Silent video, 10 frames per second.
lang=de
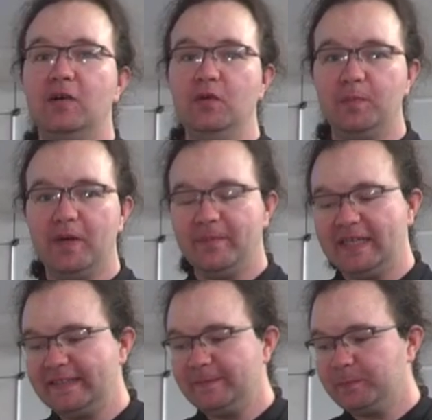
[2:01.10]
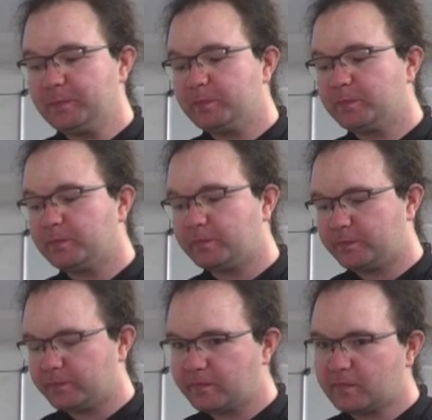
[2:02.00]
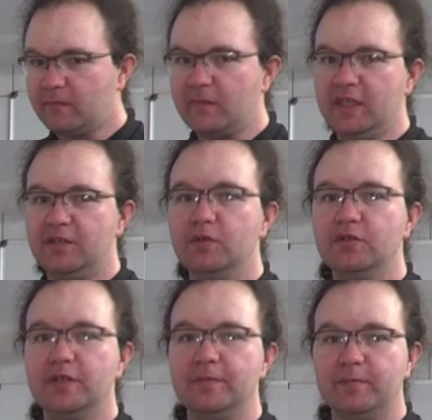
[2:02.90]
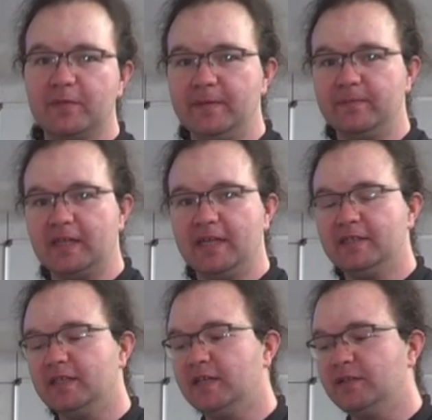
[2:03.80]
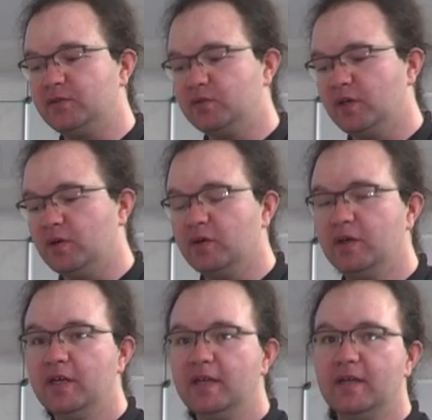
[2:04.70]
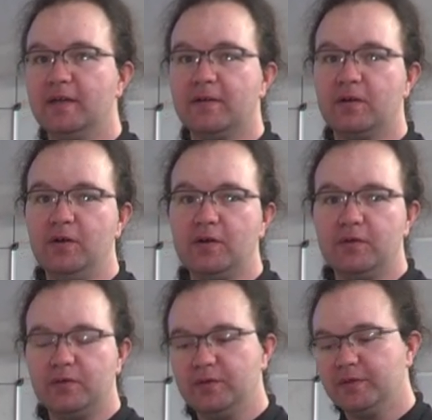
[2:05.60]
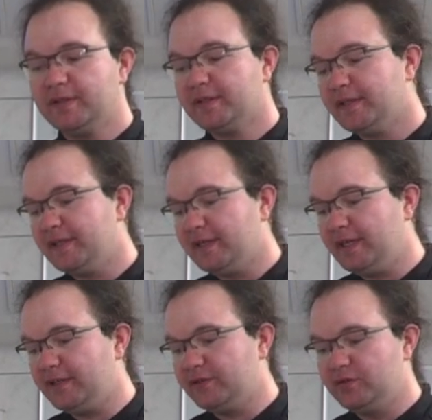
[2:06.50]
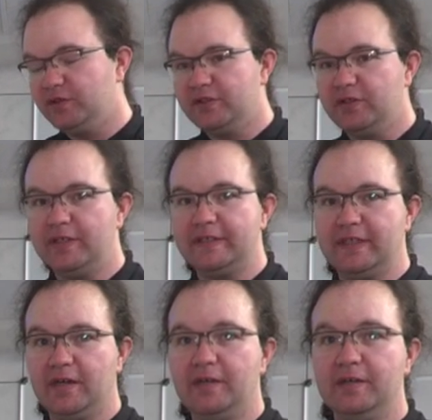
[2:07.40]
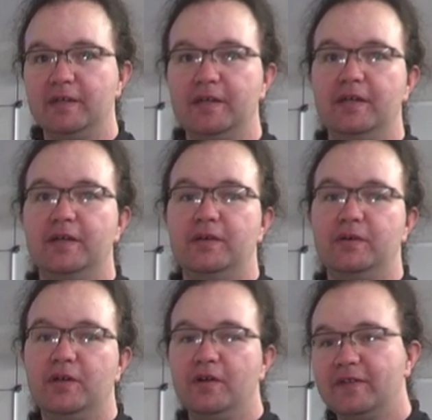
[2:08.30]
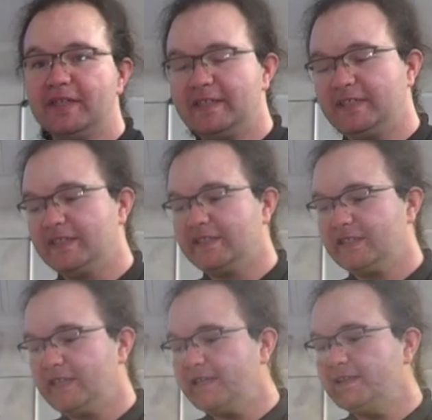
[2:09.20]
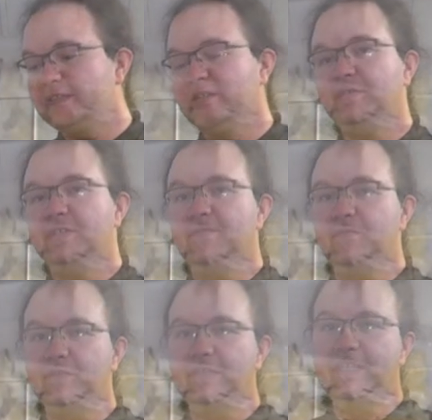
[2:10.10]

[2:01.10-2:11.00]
und beim Essen. Ich wünsche ihm im gleichen Atemzug auch Glück und äh, ein gesundes neues Jahr und hoffe, dass ich das nächstes Jahr wieder für unsere